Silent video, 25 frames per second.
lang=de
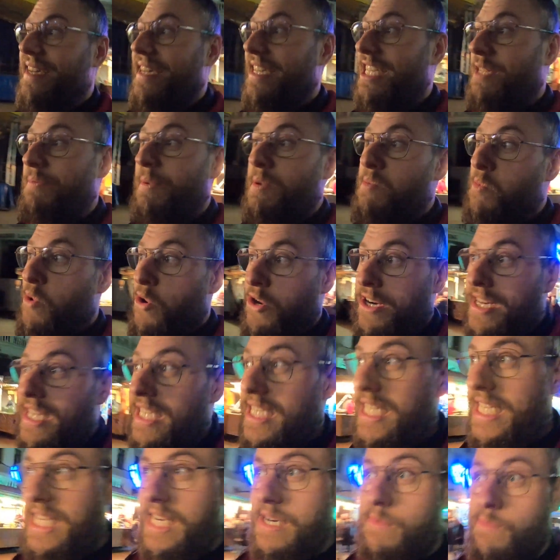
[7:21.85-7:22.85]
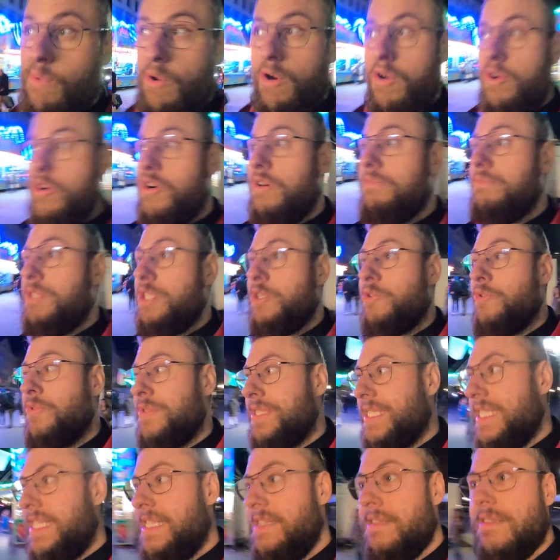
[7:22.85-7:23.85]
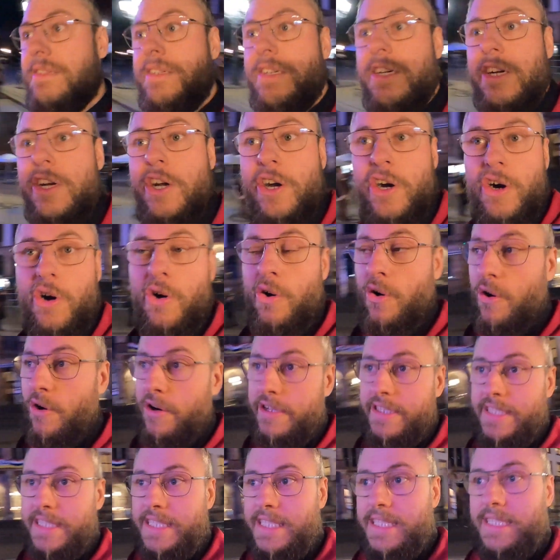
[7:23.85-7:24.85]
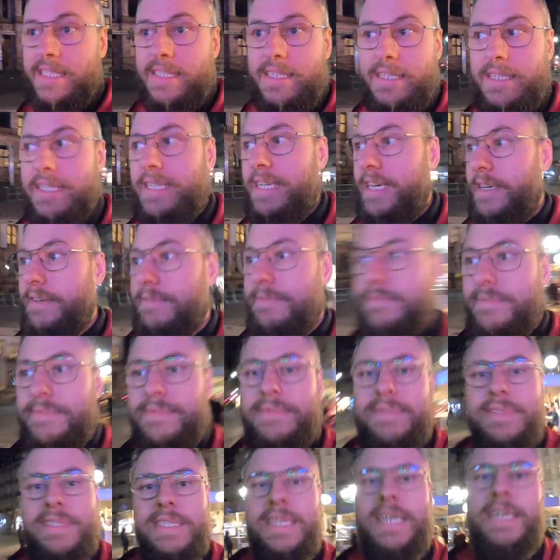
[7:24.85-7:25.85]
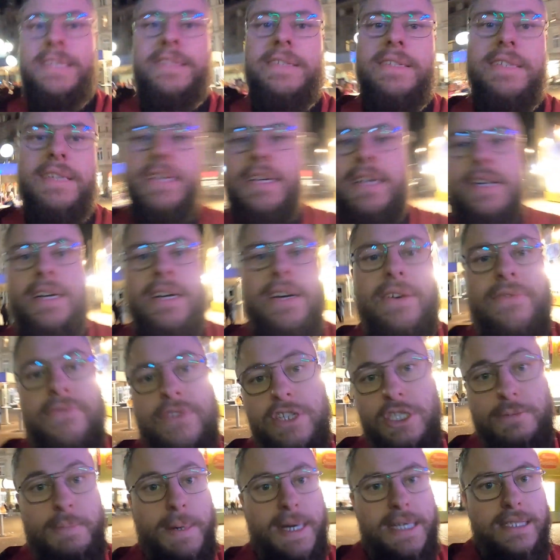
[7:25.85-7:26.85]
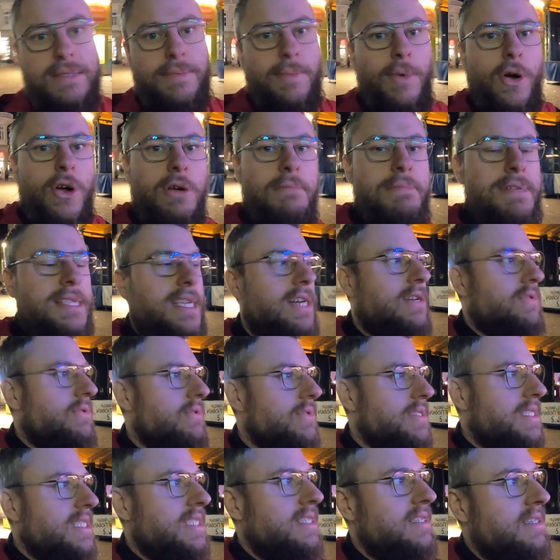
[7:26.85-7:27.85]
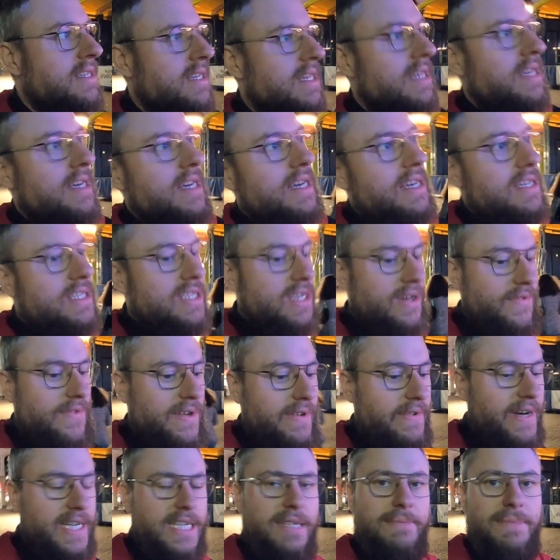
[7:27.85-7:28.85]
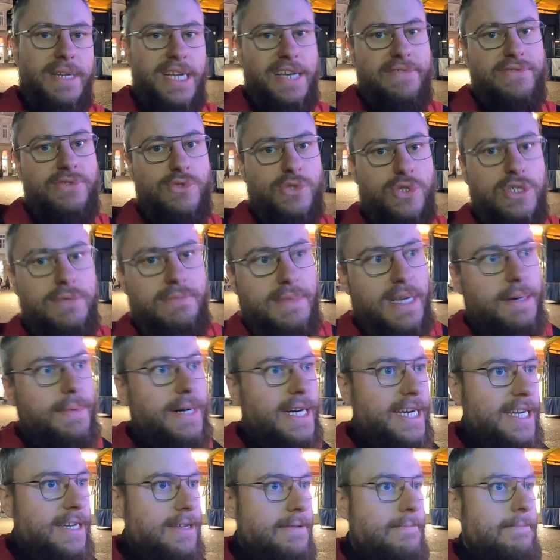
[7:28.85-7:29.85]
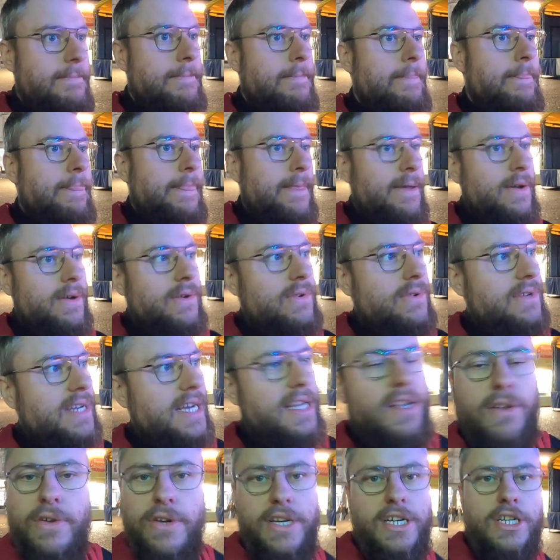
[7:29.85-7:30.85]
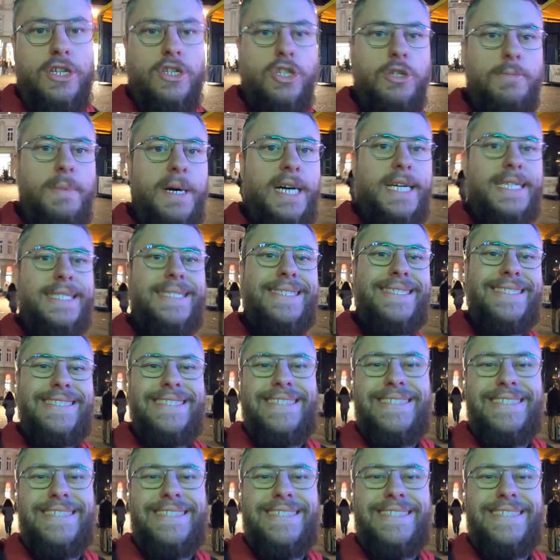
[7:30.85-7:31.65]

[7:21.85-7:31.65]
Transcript: Ich bin morgen nicht hier, morgen kommt die Rosi und ja, dann äh, viel Spaß morgen mit der Rosi. Ich hoffe, ihr wart im Livestream dabei und hattet euren Spaß.